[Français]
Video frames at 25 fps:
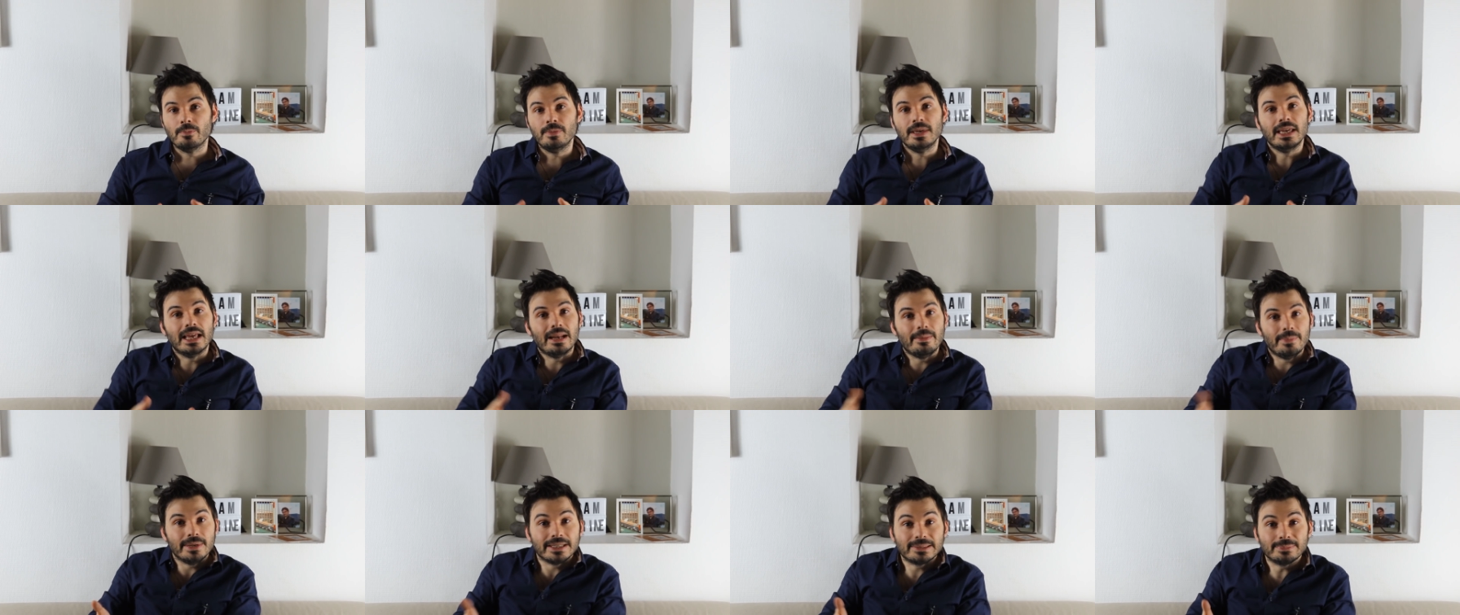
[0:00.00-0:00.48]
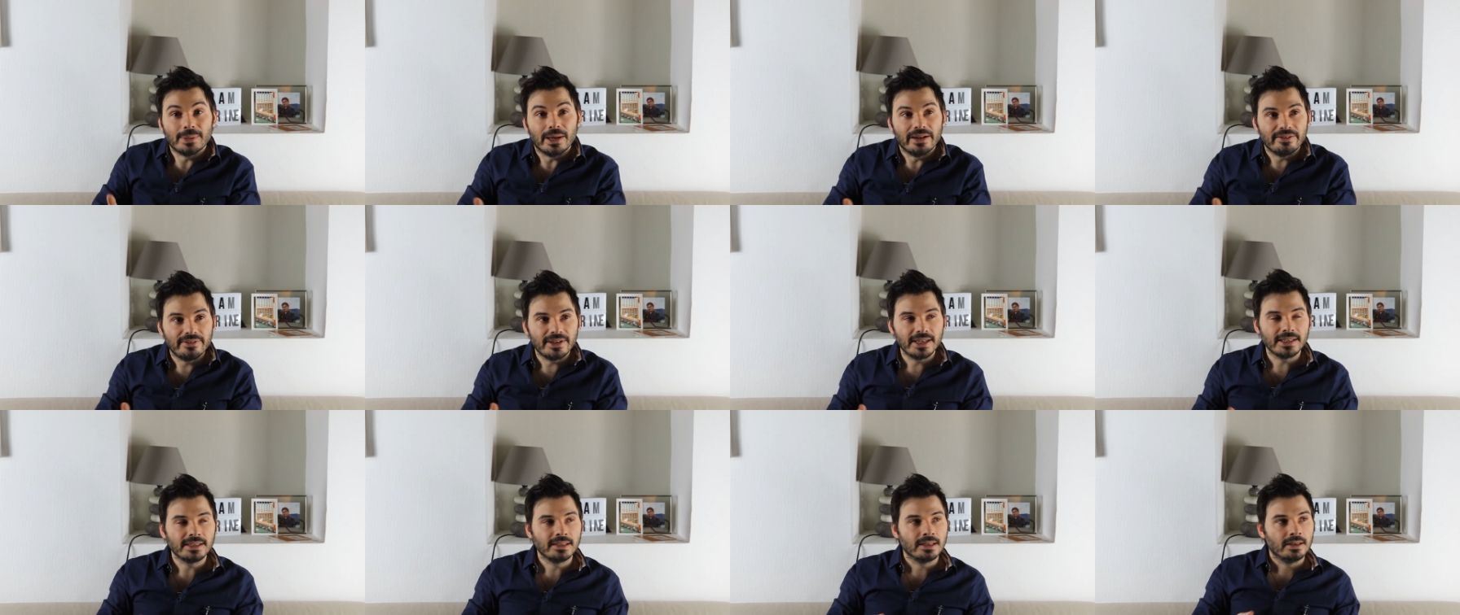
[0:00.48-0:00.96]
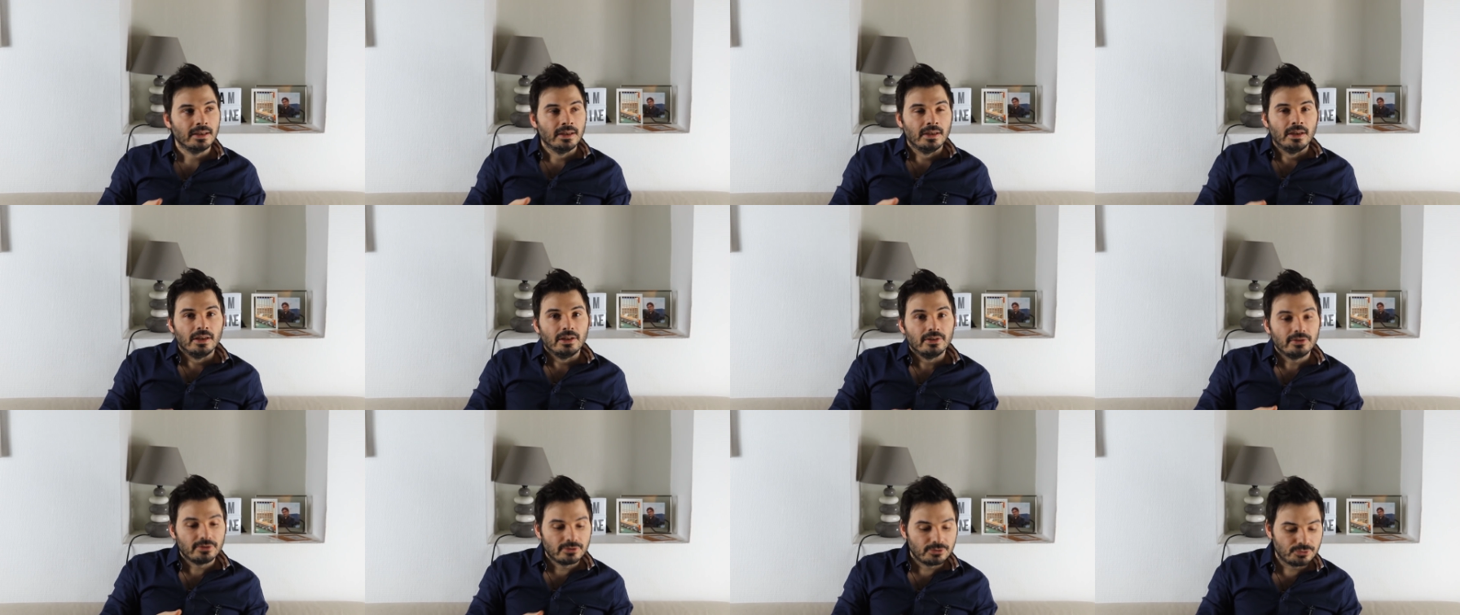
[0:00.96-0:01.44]
mais elle baisse pas avec,
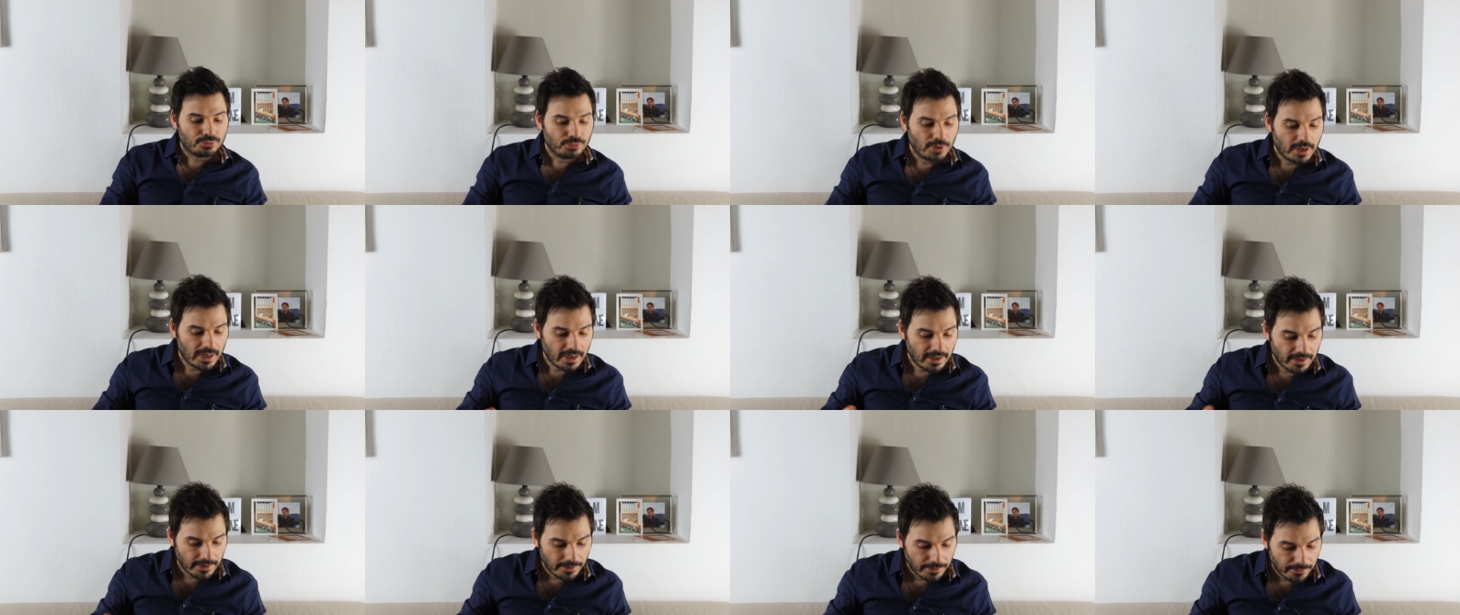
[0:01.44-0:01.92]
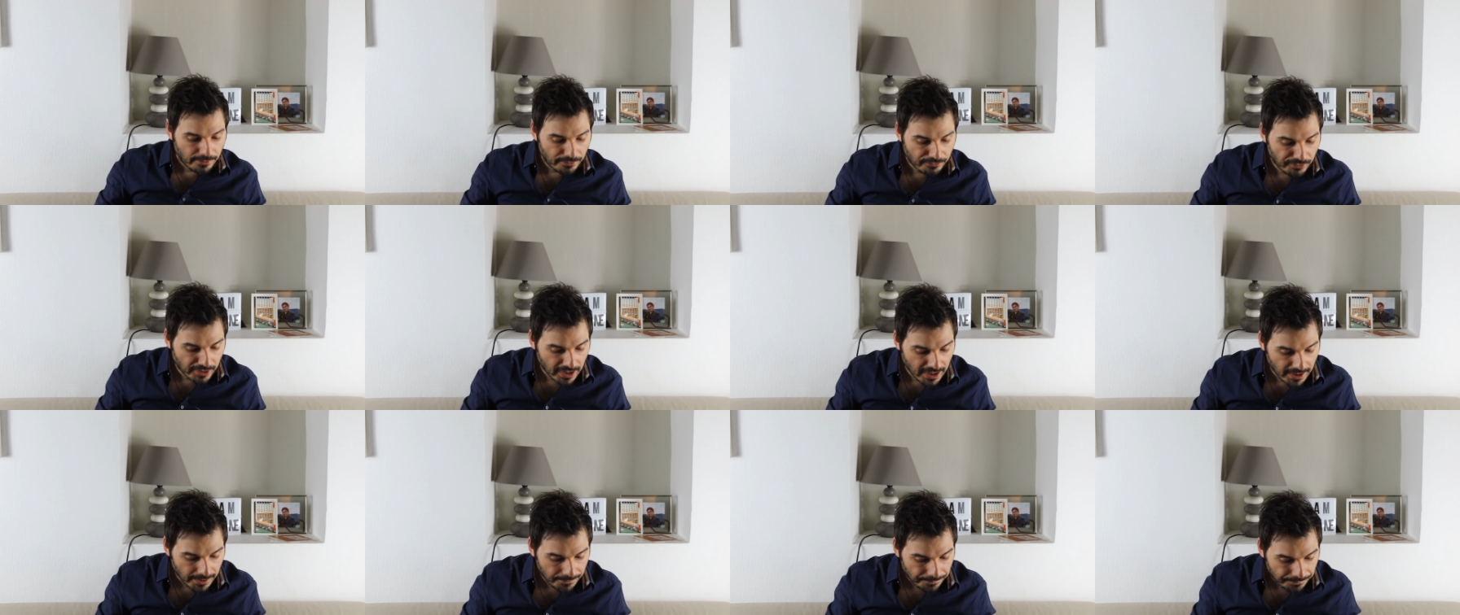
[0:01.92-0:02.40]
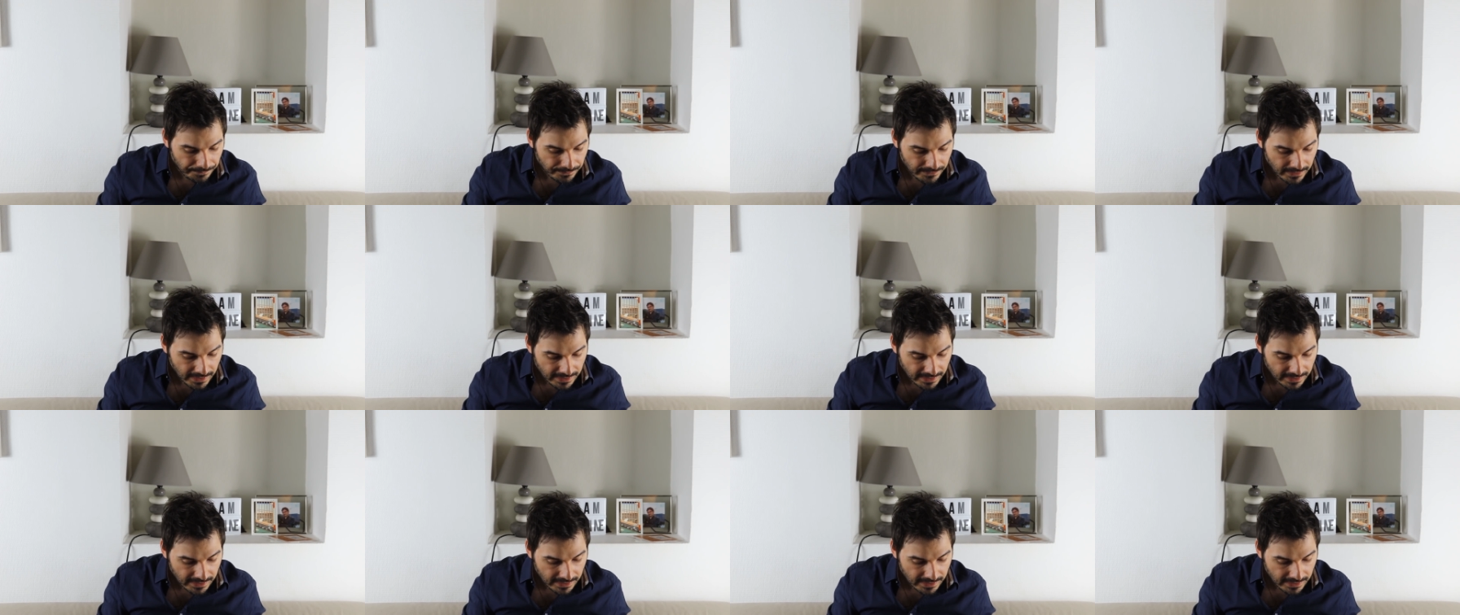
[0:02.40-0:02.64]
soit euh, voilà,